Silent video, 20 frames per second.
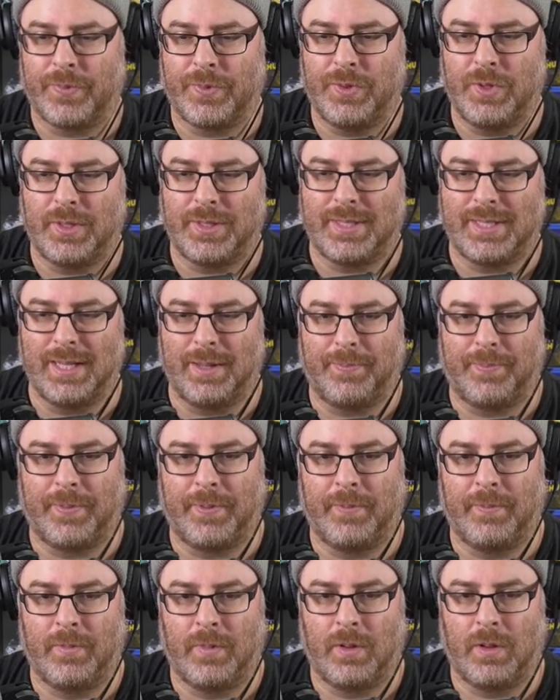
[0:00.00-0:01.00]
De type.
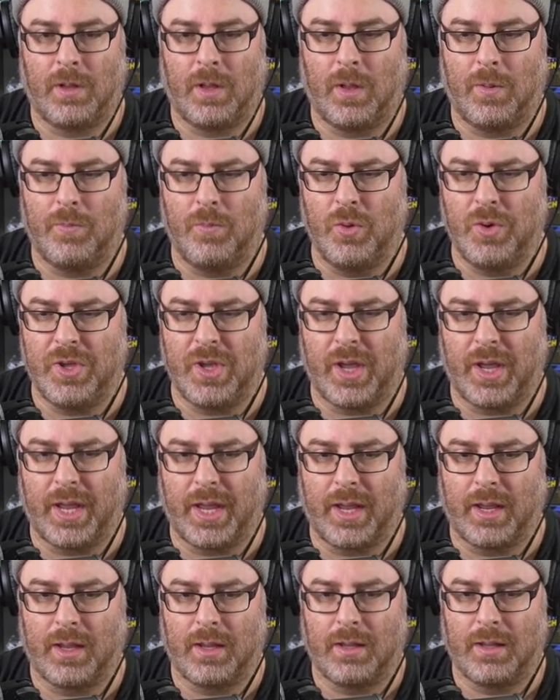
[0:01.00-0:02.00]
Euh,
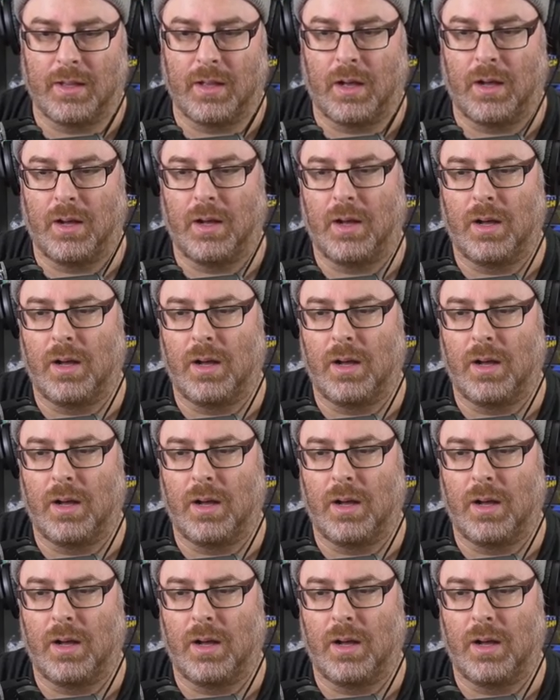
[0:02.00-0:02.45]
mouillé. Ah.